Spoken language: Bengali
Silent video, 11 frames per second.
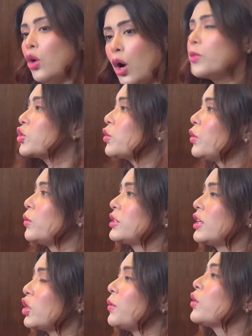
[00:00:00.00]
অবশ্যই বলবো সে
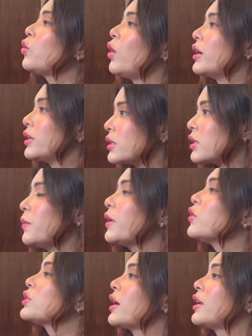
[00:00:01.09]
তো আমার কো আর্টিস্ট আমি
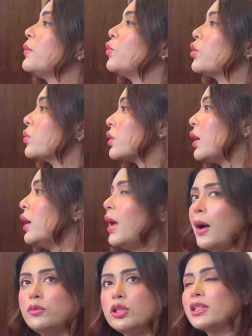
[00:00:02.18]
কেন সাকিব বলবো না
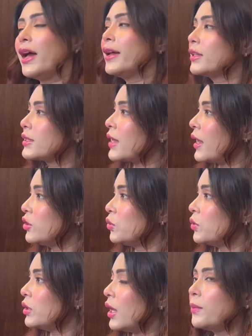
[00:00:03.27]
আমি তো জায়েদকে জায়েদও
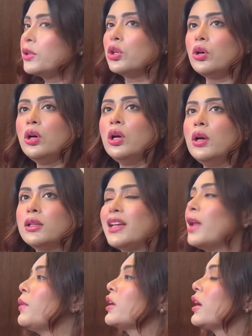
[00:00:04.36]
বলি আমি তো
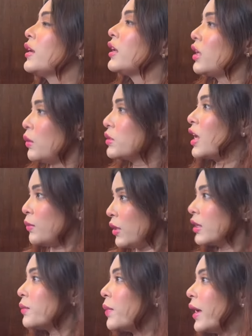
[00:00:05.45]
সালমান খানকে কি আমি সালমান
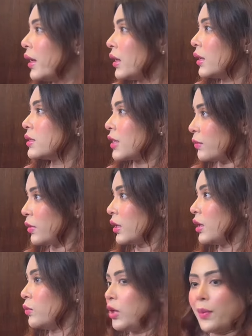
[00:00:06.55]
খান ভাইয়া ডাকি সালমান
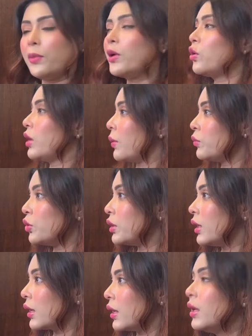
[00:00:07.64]
খান বলি আপনারাও নাম ধরে
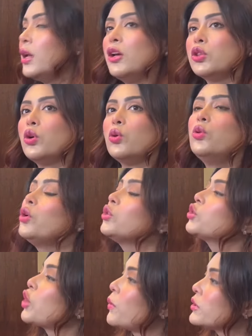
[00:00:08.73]
ডাকেন তো উন্নত
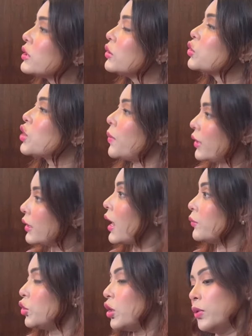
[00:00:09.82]
সমাজে কিন্তু সবাইকে নাম
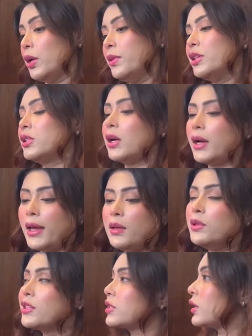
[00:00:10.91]
ধরে বলে মিস্টার এই
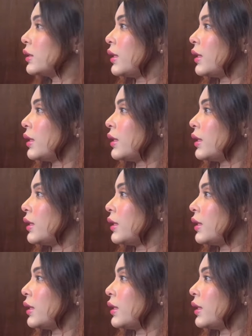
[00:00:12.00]
মিস্টার